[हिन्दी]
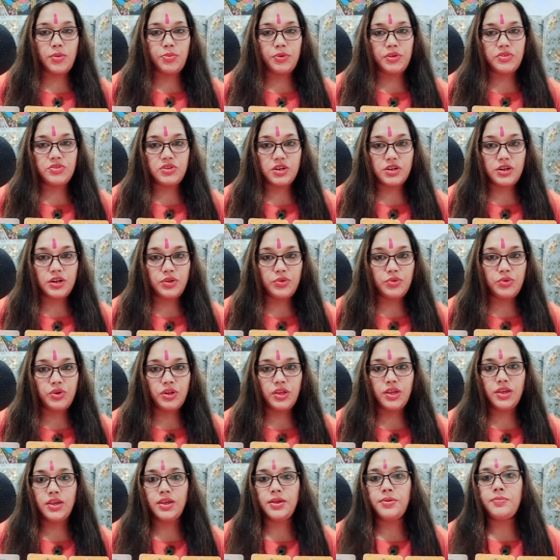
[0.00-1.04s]
आपके झगड़े हो
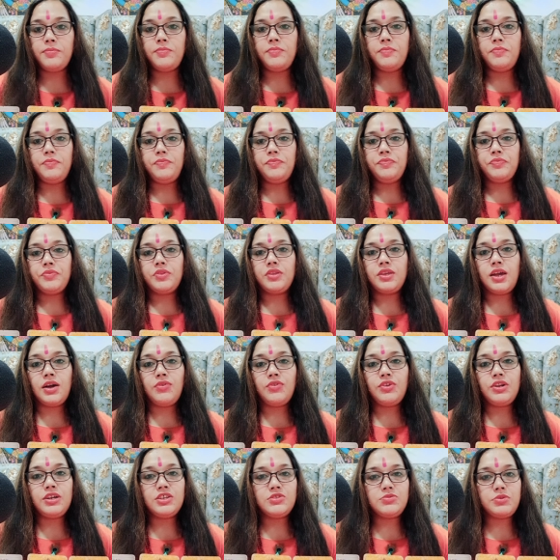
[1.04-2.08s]
रहे हैं या
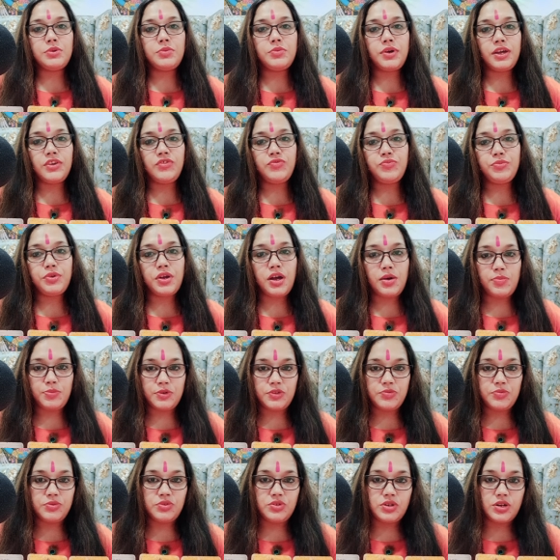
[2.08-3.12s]
फिर हस्बैंड वाइफ में
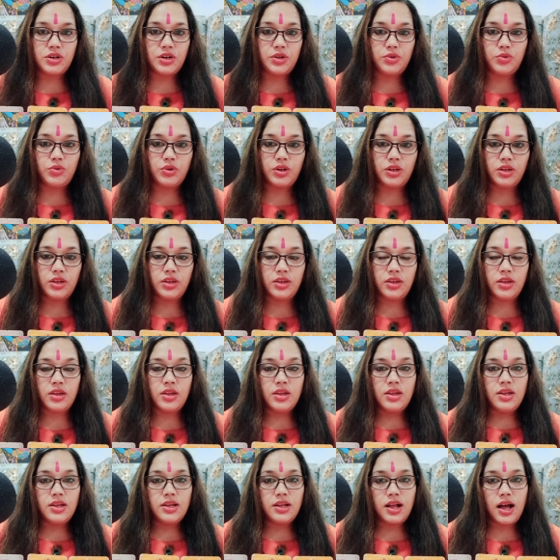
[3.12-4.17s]
आपस में झगड़े हो रहे हैं
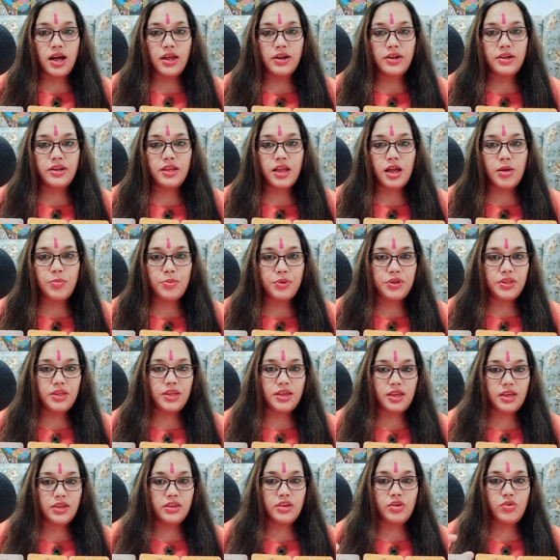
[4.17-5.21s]
कारण यहाँ पर
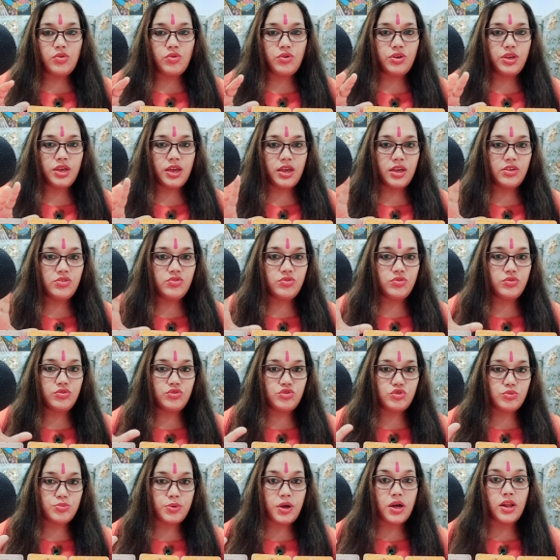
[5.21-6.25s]
यह है कि कोई है जो कुछ
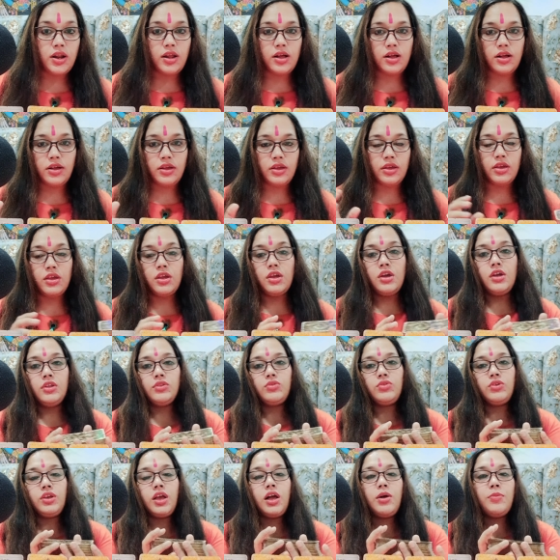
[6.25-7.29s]
छुपा रहा है
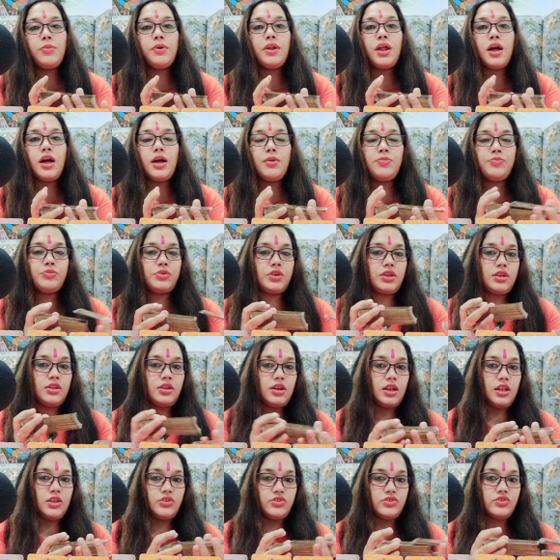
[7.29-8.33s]
तो यहाँ पर आपके
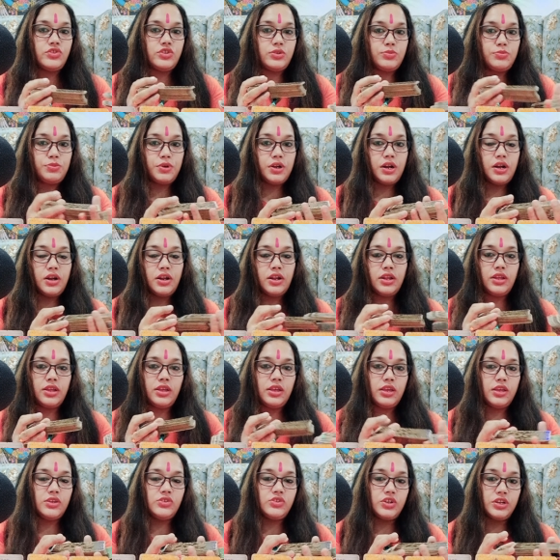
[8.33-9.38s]
रिलेशनशिप बिगड़ रहे
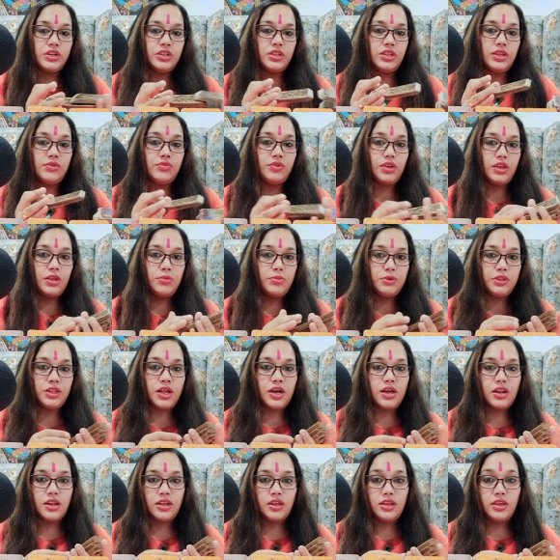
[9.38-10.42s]
हैं शनिदेव यही
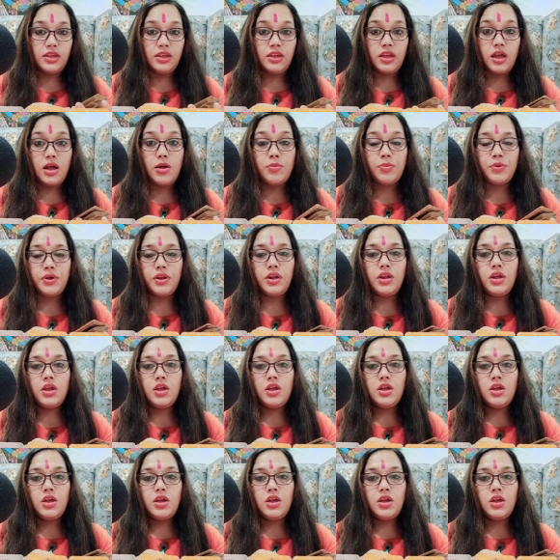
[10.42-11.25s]
बता रहे हैं यहाँ पर